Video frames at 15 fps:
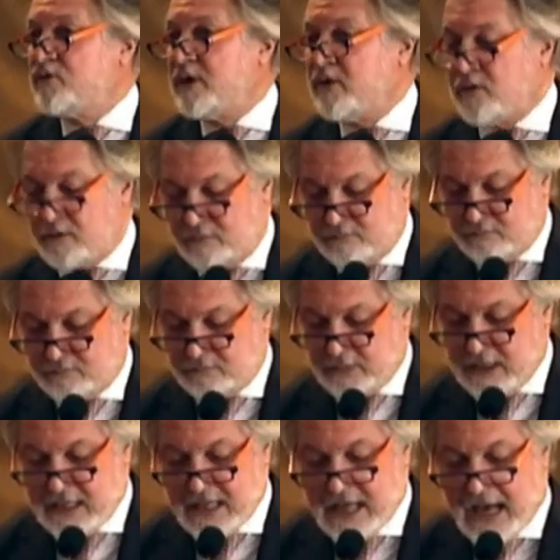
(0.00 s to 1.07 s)
nuevo,
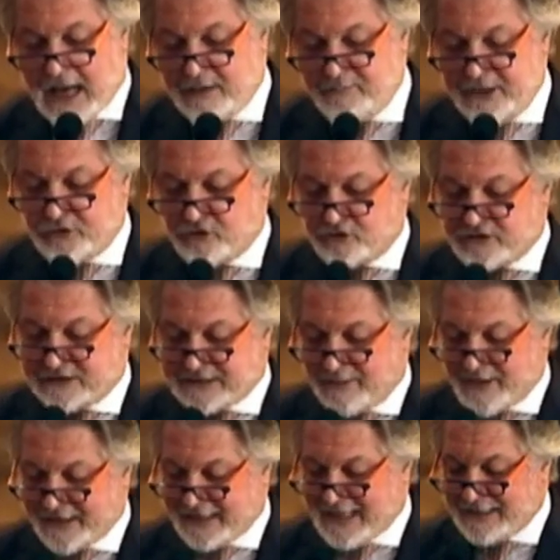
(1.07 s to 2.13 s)
al menos nos está
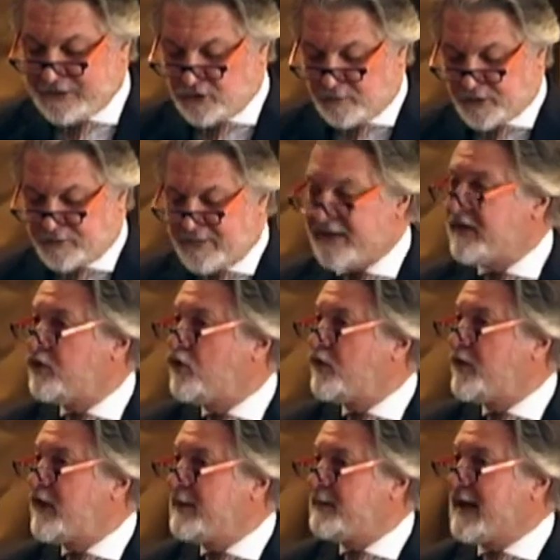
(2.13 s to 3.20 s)
marcando por más de
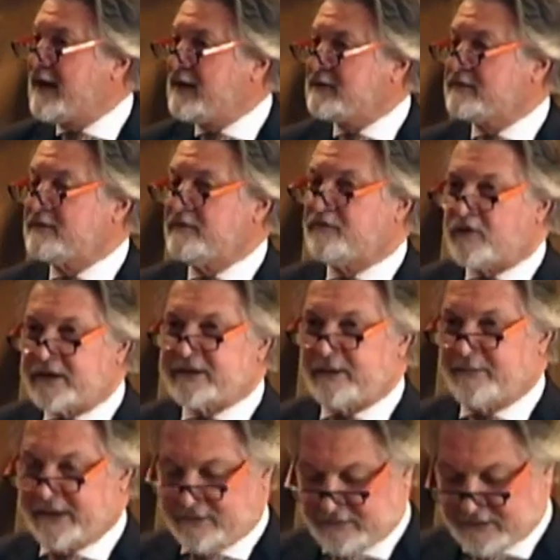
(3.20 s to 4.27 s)
dos décadas
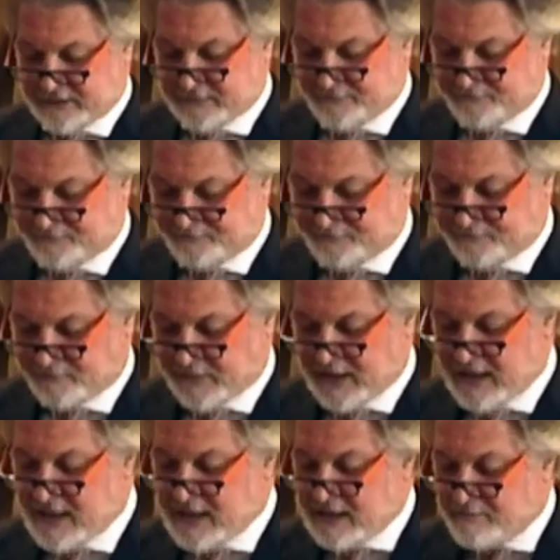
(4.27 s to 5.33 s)
fuertemente.
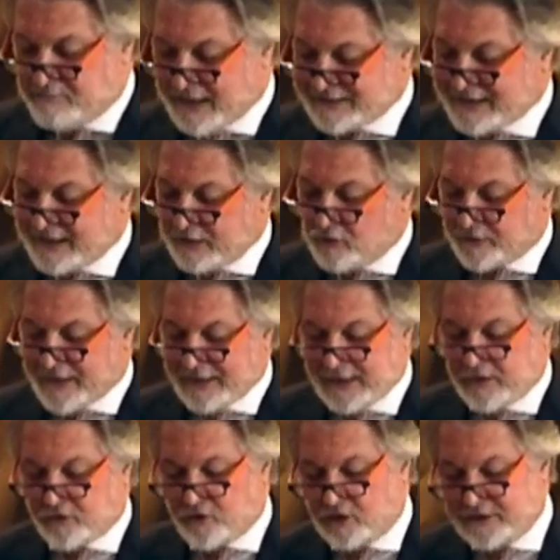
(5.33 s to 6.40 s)
Basta recordar
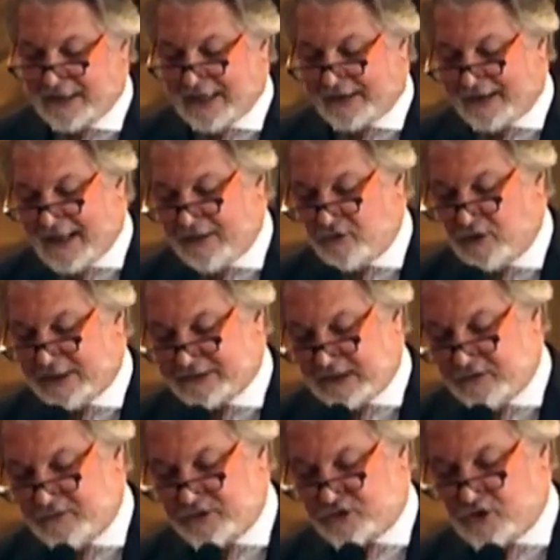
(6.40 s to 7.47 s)
el rol de la radio y la
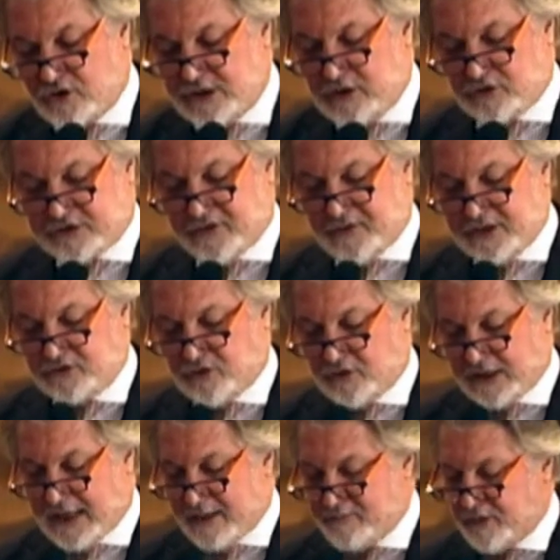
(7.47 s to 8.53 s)
televisión en los eventos
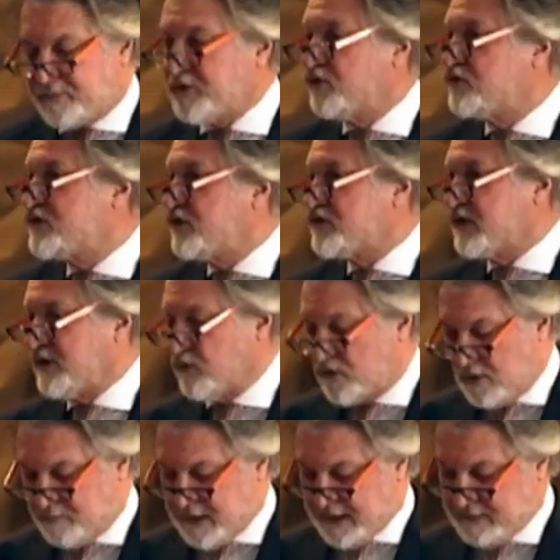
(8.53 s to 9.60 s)
de cambios producidos en
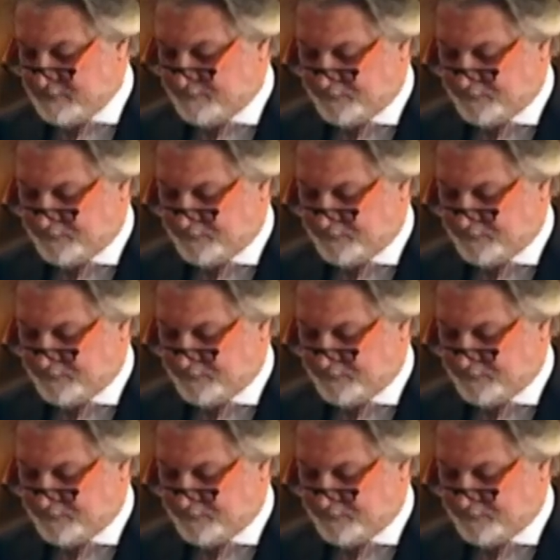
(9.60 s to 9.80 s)
Europa,